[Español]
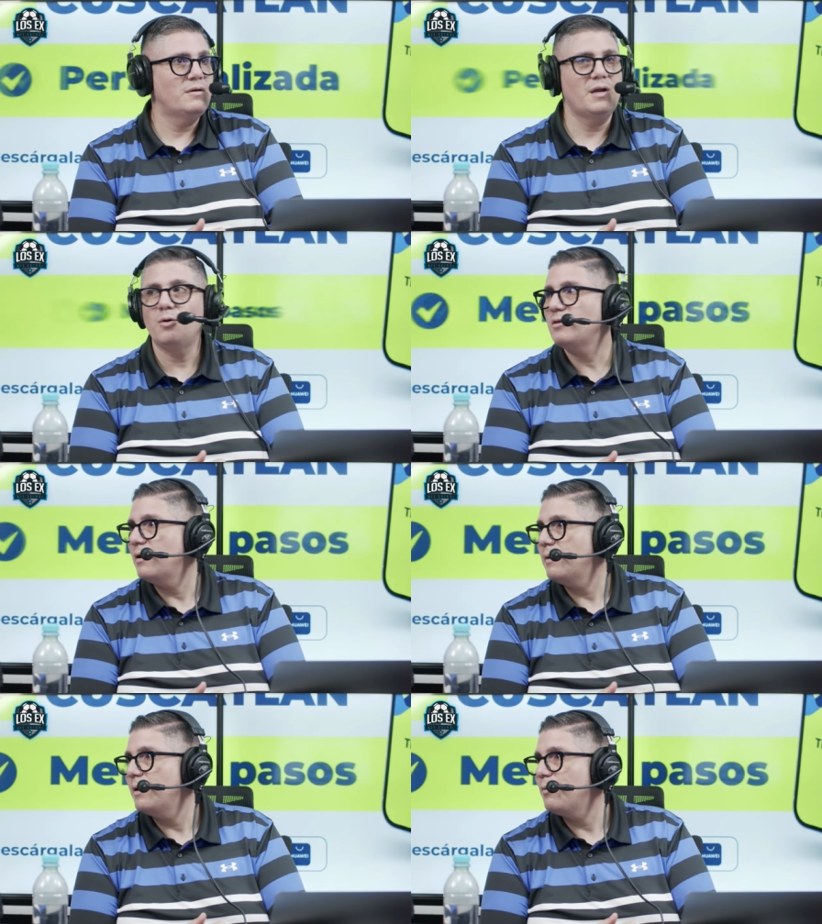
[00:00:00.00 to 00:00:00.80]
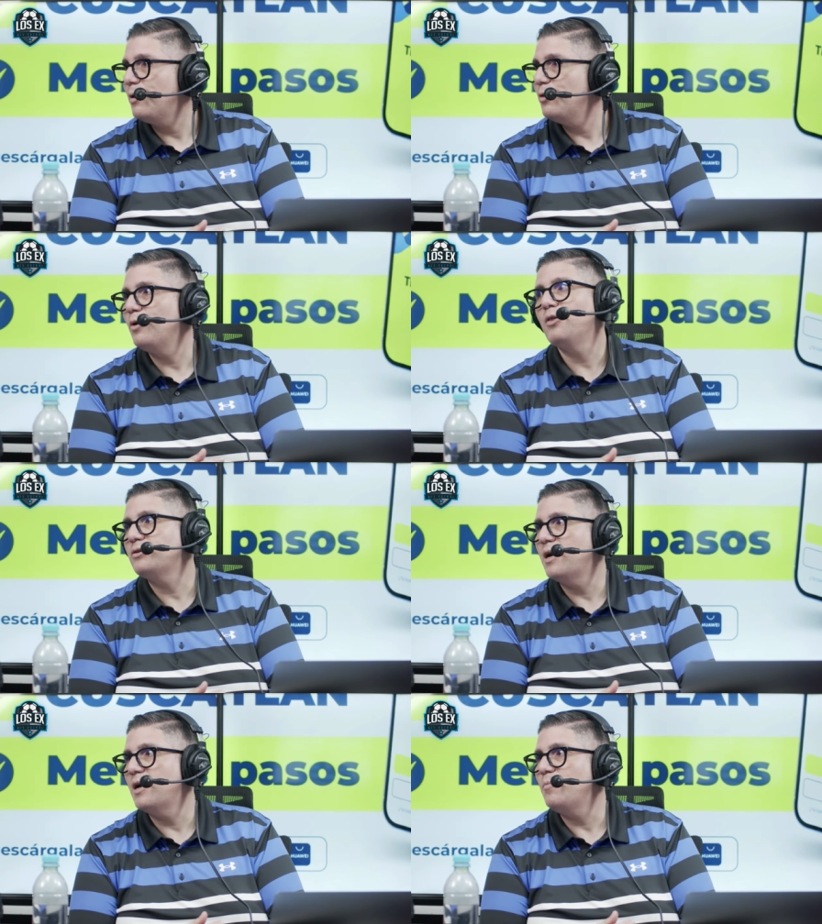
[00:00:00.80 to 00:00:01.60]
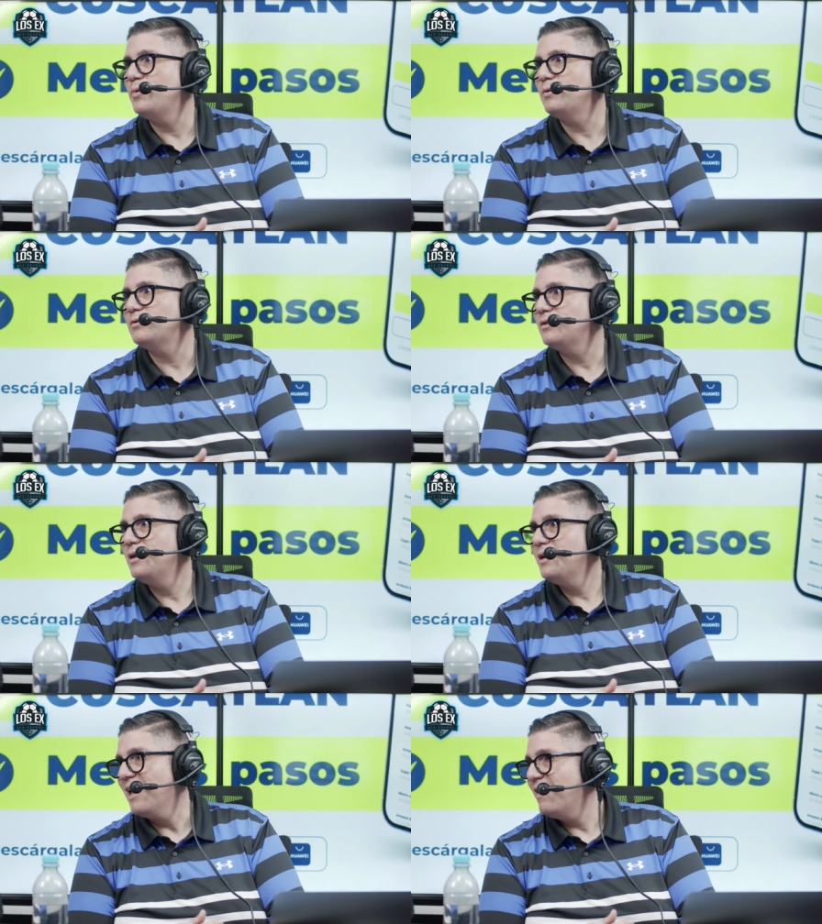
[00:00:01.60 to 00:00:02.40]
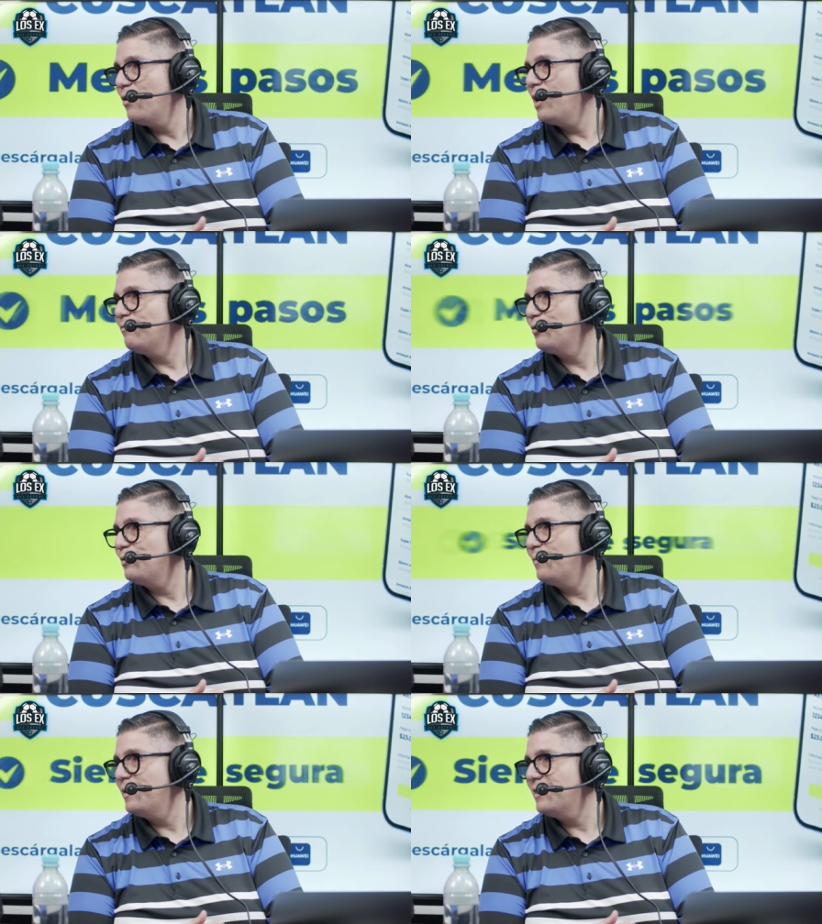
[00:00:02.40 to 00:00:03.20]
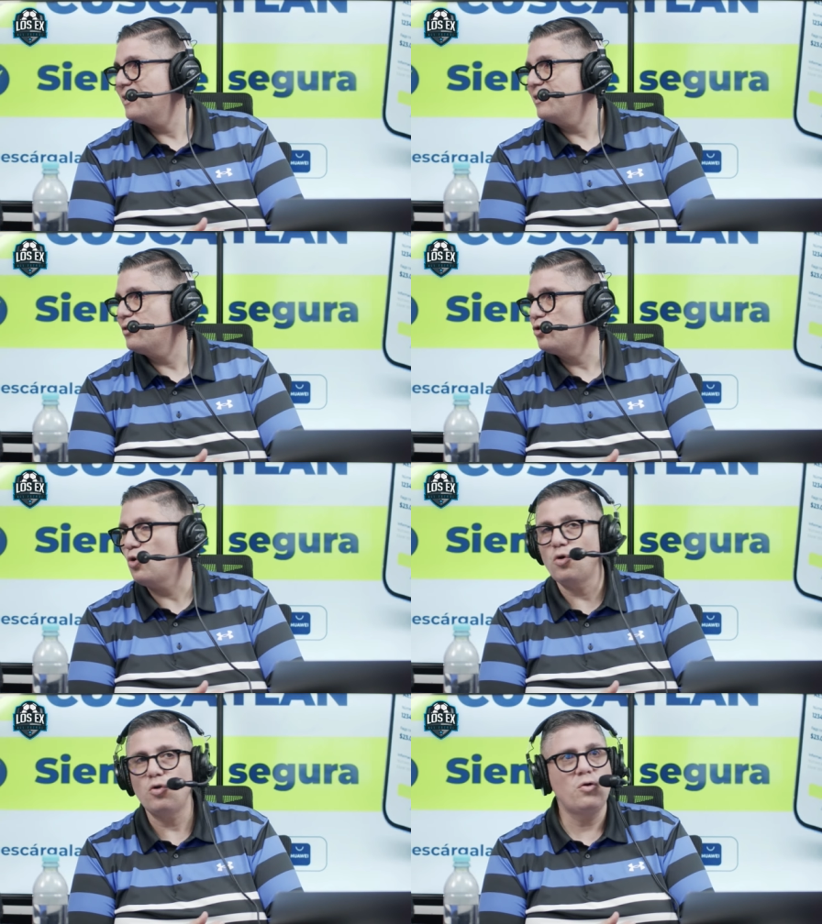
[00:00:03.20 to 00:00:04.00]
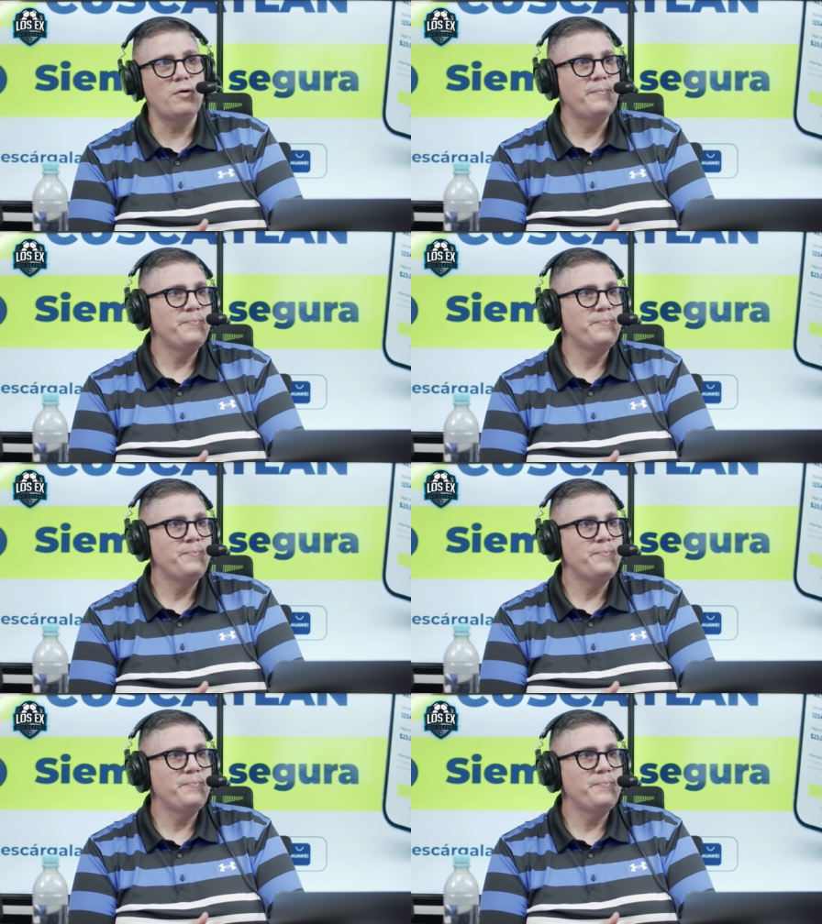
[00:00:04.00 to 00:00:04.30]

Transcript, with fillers: la otra vez cuando ganó Champions ganaron absolutamente todo,